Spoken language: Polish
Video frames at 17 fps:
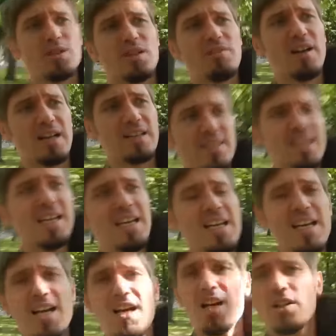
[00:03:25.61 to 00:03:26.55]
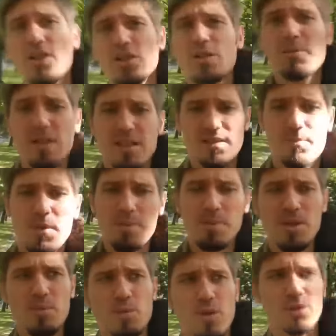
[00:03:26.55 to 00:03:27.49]
ze dwa razy, to tym razem nie
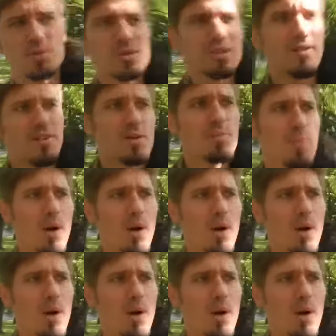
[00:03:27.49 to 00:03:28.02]
będę musiał zostawiać